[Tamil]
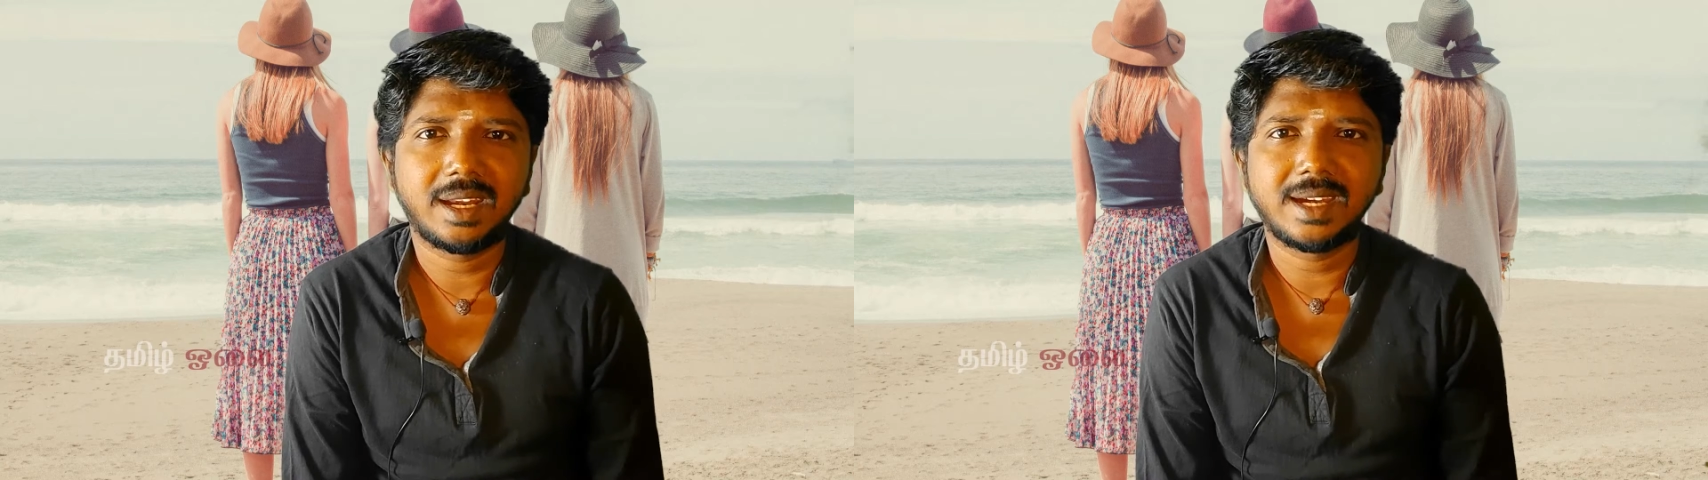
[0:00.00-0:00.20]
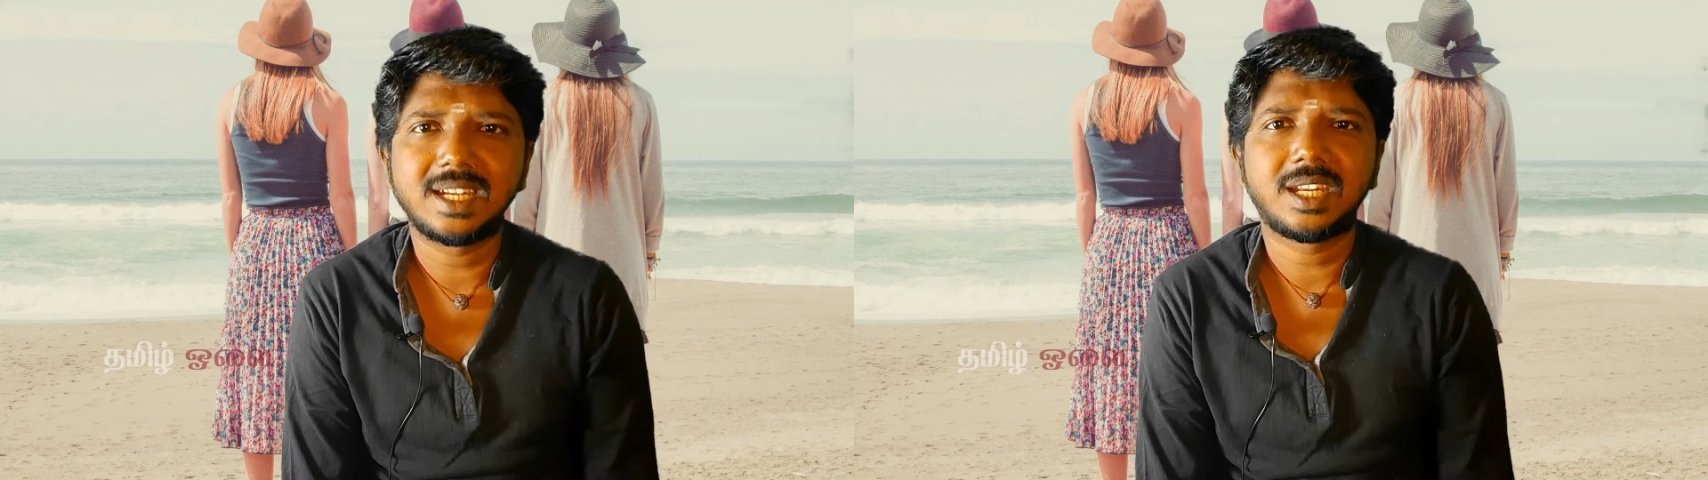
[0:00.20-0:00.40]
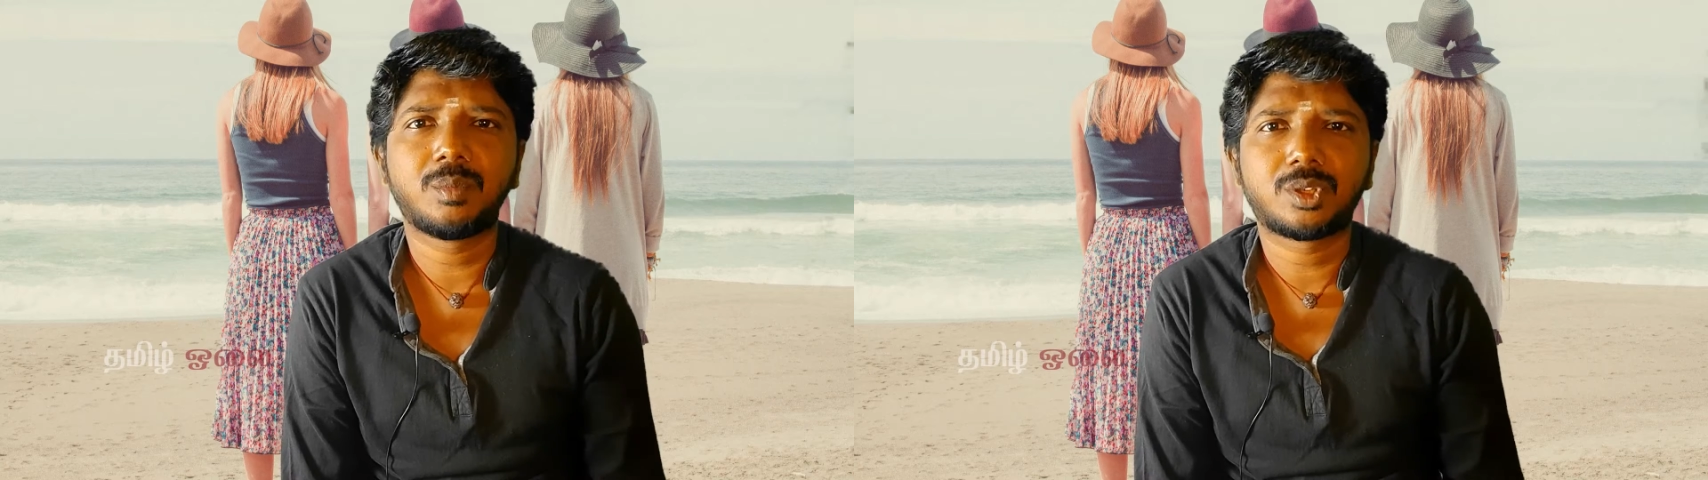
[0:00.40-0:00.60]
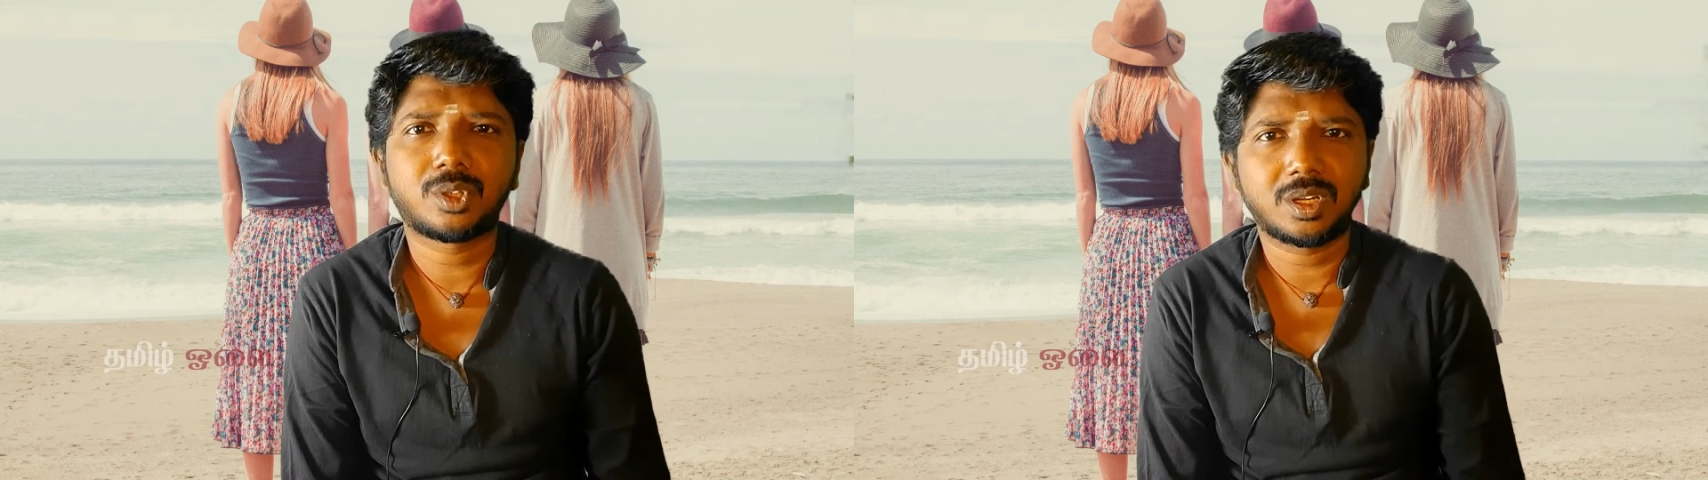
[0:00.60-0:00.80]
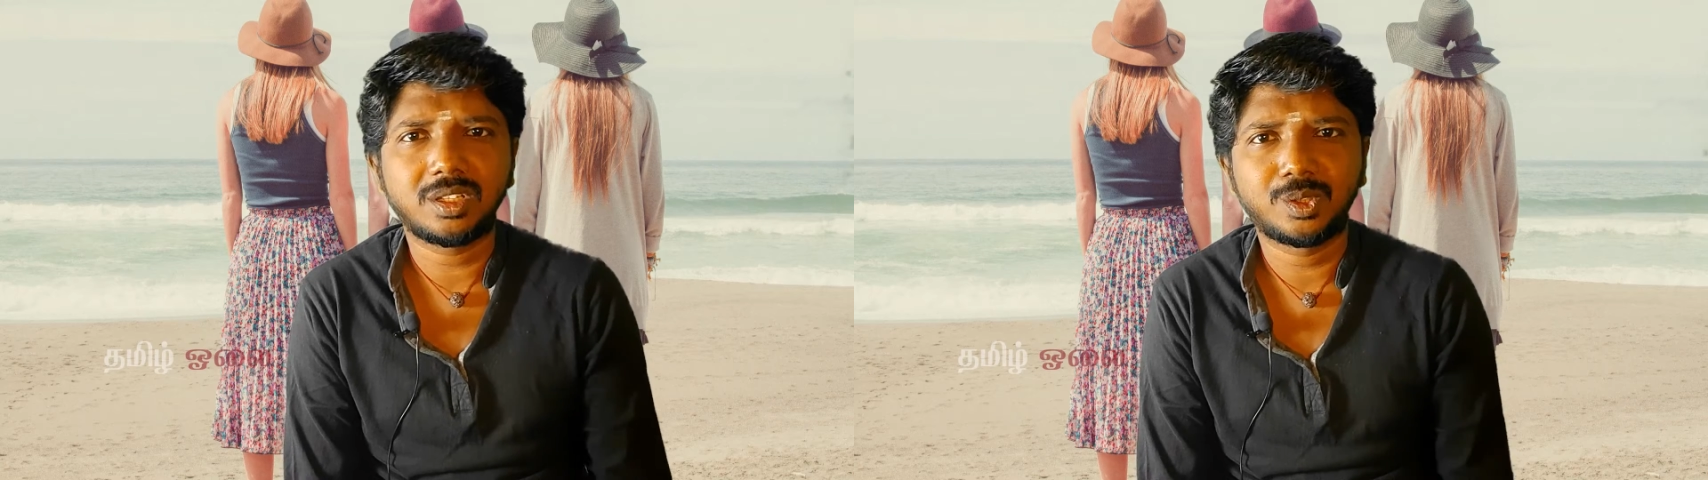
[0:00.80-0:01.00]
ரெண்டு டைம்
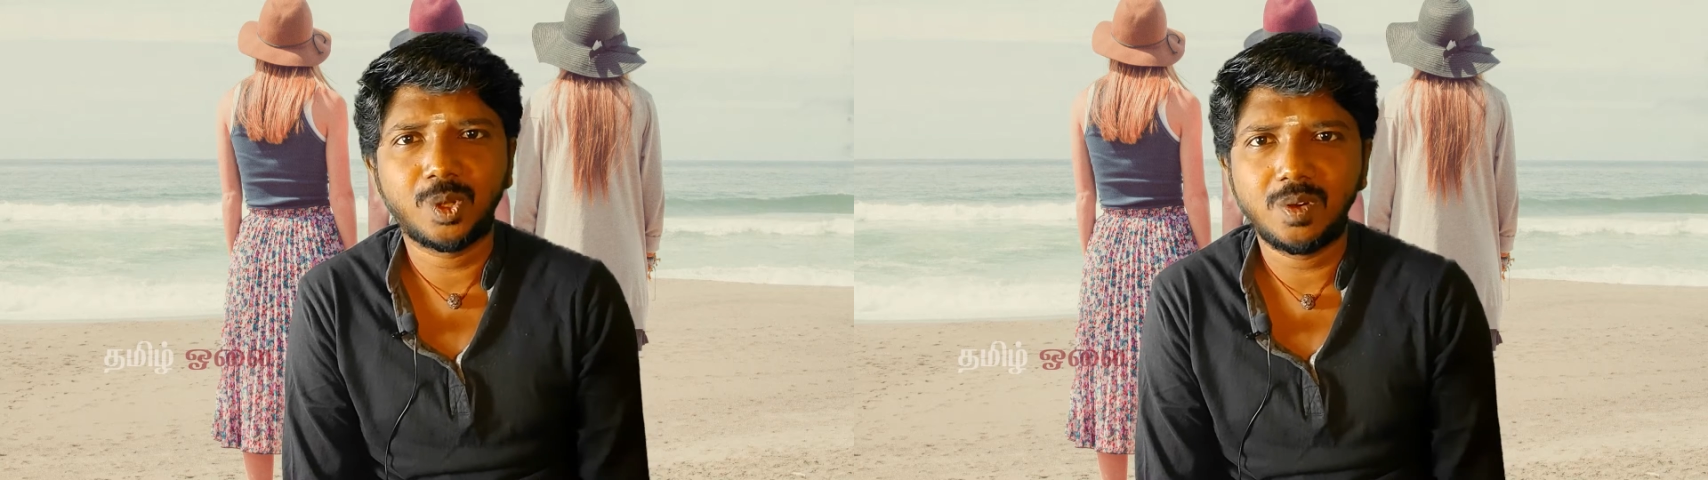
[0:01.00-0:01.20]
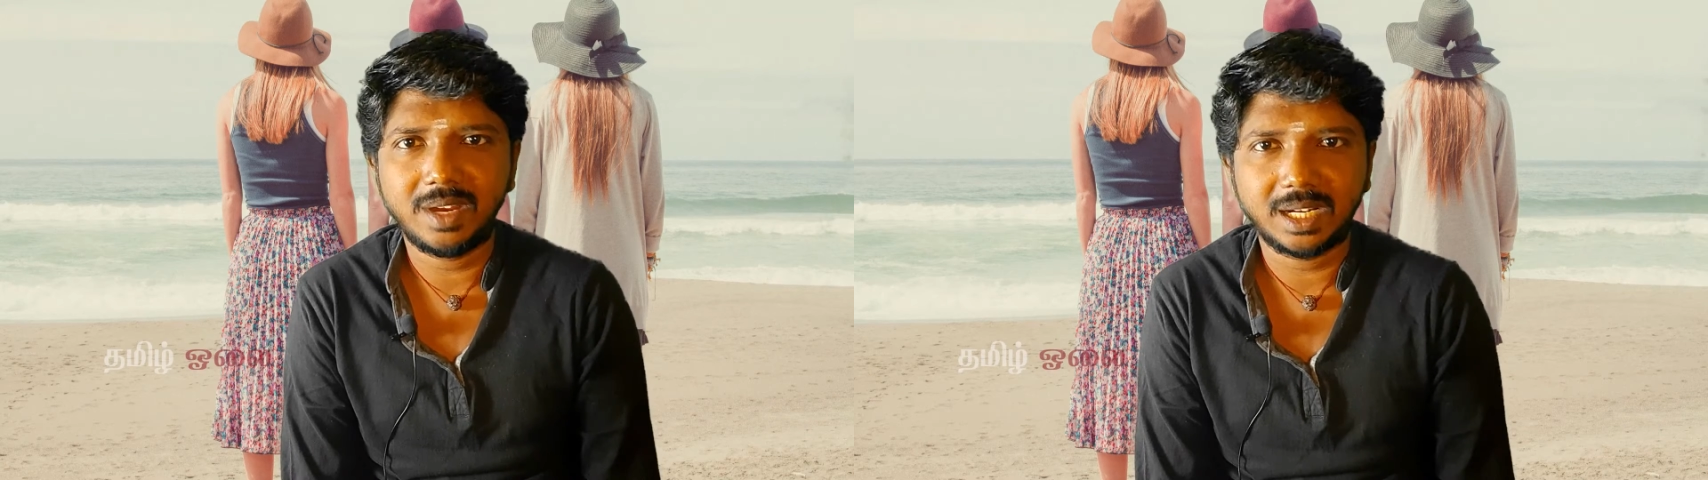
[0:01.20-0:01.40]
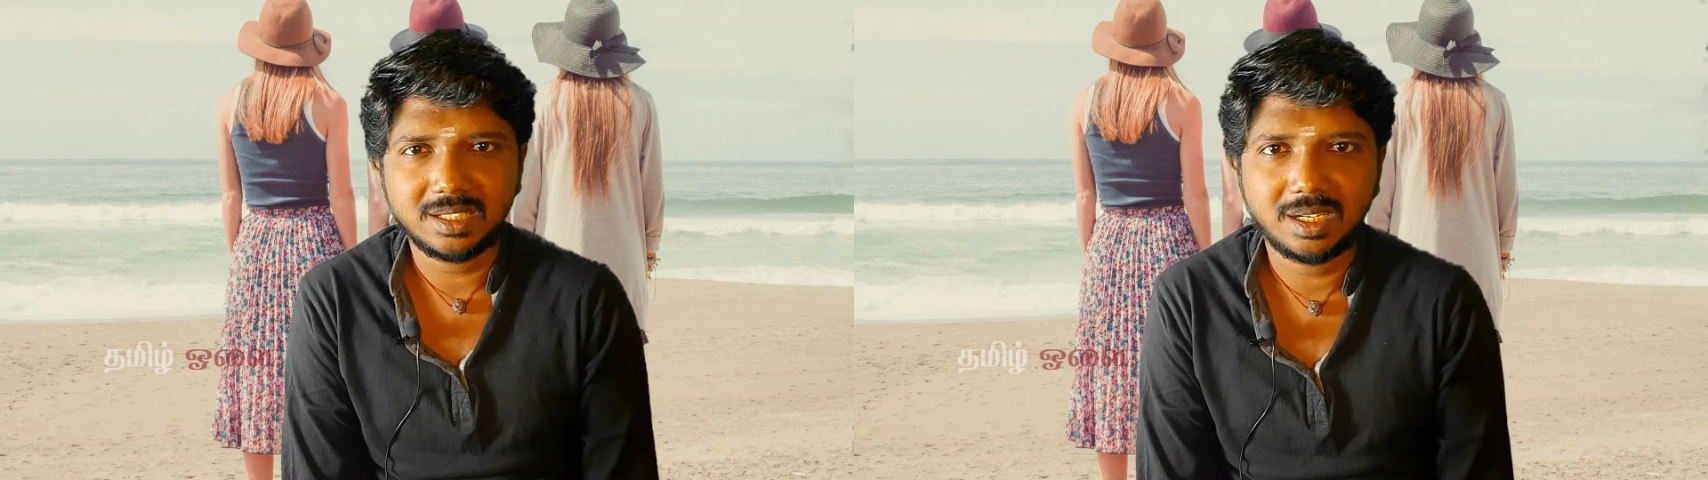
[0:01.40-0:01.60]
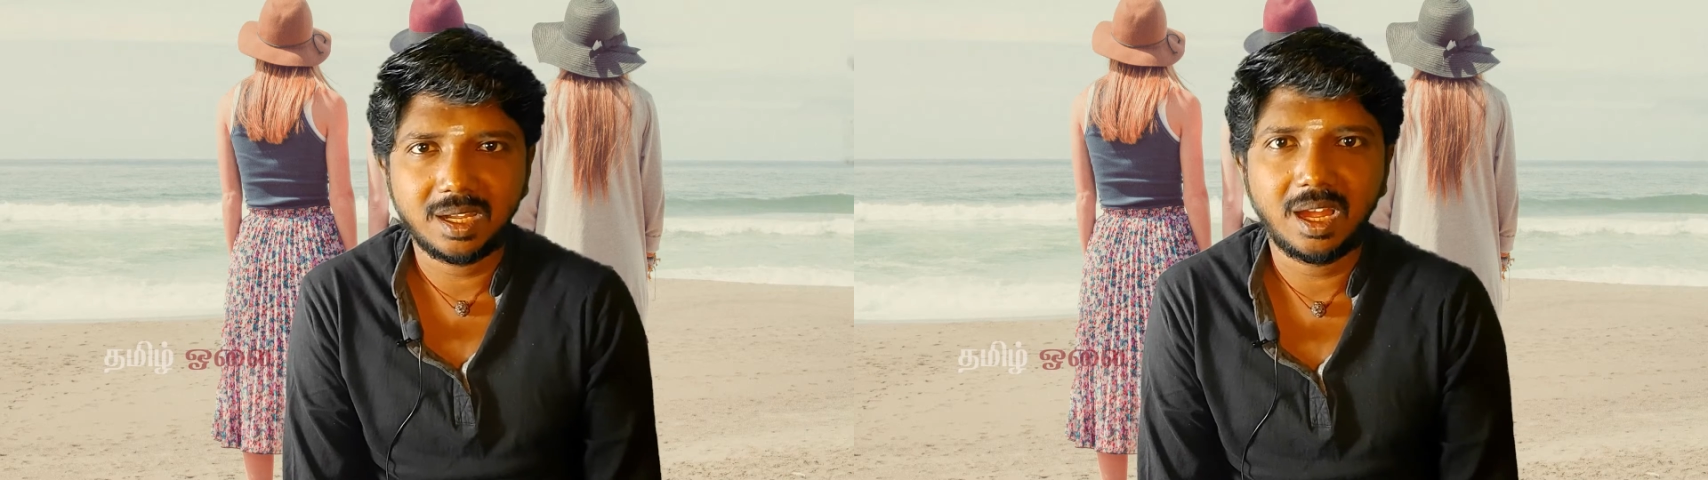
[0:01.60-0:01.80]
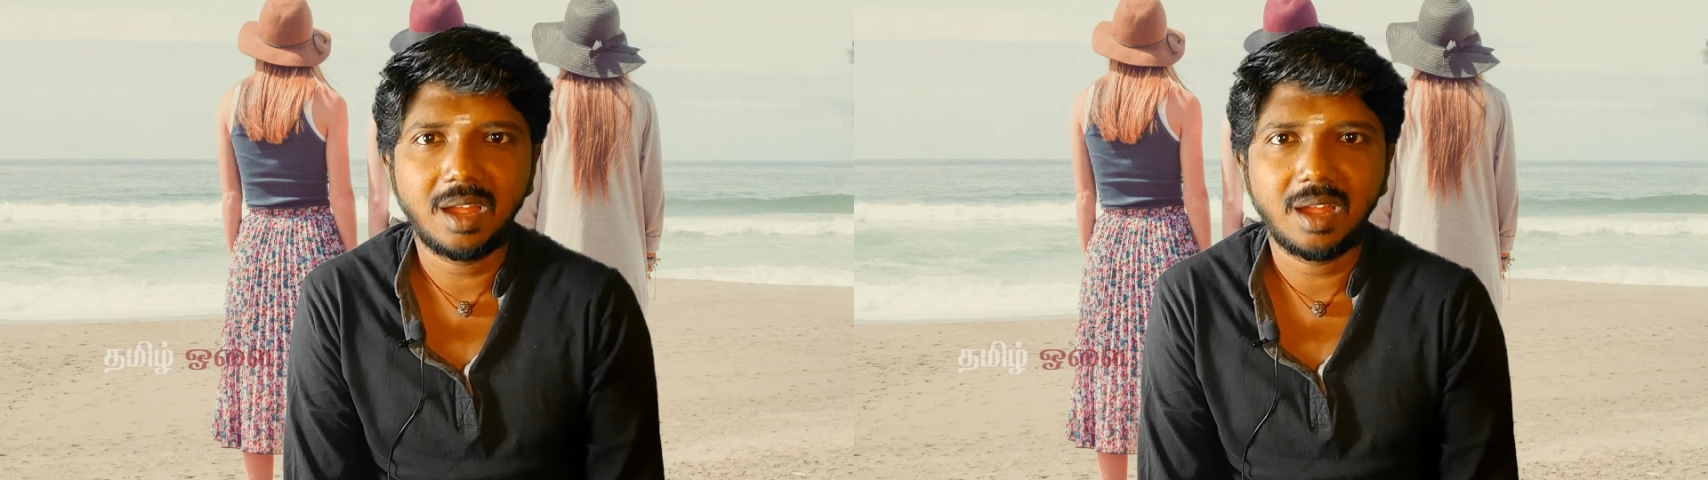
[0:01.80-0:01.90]
தொடர்ந்து தோல்வி அடைஞ்சிட்டா